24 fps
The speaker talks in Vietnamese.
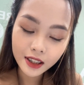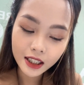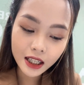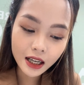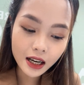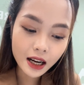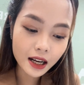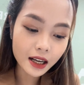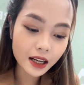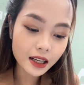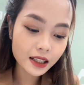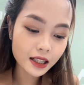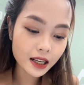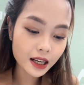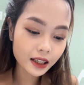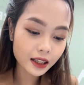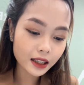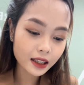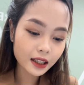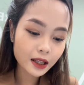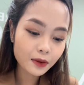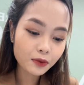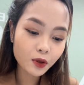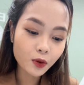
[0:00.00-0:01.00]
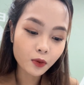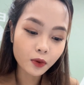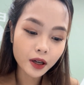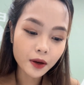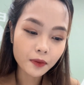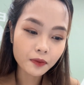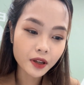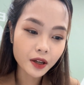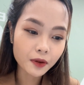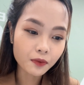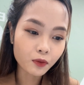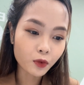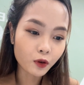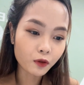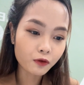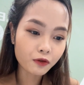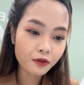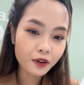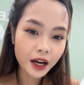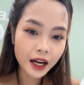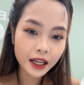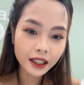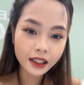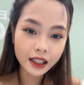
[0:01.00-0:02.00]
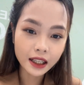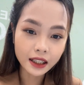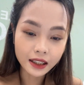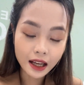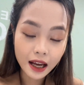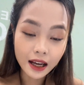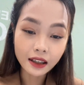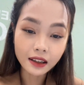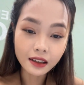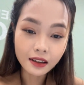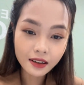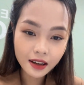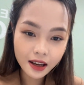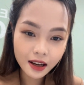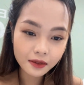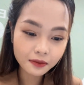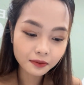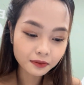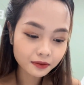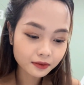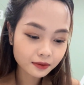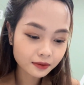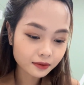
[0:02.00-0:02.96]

Chắc là Linh sẽ tiếp tục cập nhật một vài tỉnh thành nữa nhé.